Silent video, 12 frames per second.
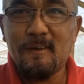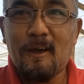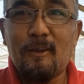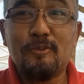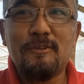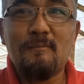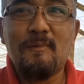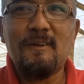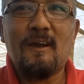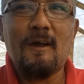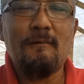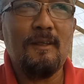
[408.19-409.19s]
Kalau sama
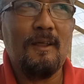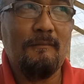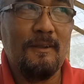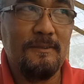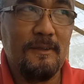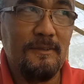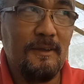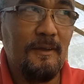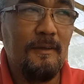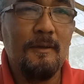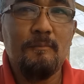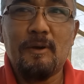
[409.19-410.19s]
yang awal-awal
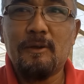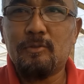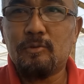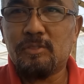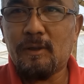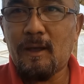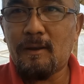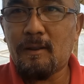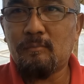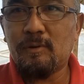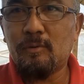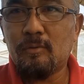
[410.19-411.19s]
saja, begitu
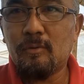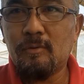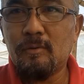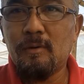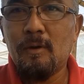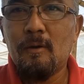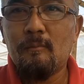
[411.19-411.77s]
tekanan menurun,